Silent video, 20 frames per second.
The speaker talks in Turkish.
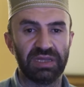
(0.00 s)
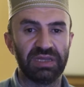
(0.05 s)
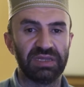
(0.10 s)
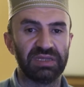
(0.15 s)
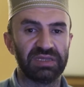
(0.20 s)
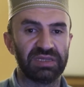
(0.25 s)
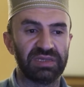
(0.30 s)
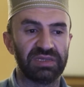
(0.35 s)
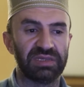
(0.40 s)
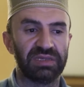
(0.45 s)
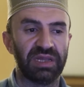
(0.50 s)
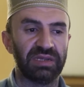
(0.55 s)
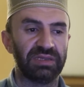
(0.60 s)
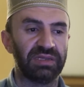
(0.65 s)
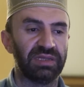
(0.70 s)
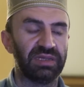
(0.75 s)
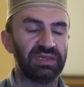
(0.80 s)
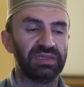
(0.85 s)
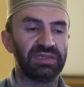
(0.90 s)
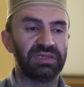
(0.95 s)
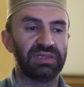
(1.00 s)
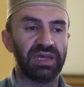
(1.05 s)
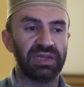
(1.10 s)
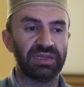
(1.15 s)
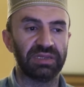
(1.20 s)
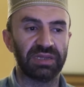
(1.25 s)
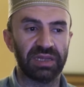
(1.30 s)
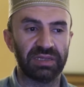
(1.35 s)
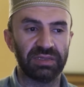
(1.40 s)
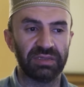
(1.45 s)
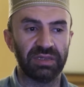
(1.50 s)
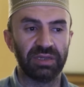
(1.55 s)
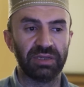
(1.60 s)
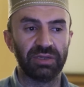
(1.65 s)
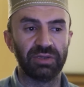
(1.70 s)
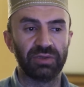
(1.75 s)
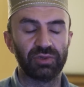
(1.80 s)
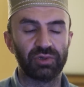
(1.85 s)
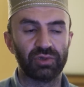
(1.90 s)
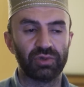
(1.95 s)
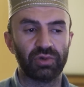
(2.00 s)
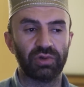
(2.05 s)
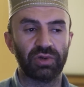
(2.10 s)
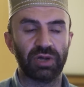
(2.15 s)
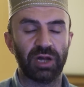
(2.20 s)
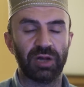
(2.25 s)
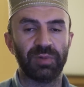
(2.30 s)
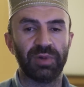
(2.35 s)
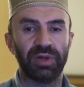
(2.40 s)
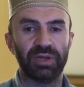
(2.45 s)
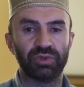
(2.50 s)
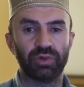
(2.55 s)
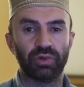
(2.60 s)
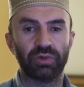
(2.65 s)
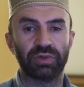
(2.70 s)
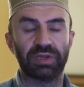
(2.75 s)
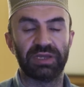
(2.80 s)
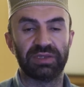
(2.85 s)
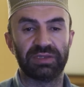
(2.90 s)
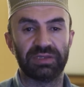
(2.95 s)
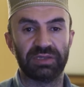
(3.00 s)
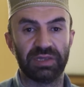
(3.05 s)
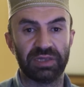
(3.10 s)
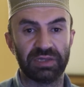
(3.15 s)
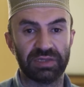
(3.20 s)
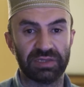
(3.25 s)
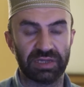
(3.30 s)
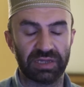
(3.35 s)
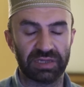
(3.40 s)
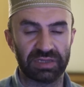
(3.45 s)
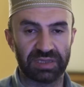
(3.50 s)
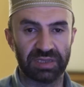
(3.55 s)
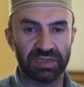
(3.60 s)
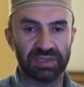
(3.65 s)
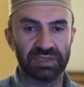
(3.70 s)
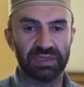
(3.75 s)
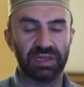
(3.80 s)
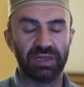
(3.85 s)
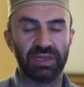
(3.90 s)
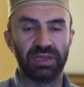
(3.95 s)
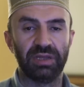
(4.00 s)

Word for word: Sizler de izlerken çok ama çok etkileneceksiniz.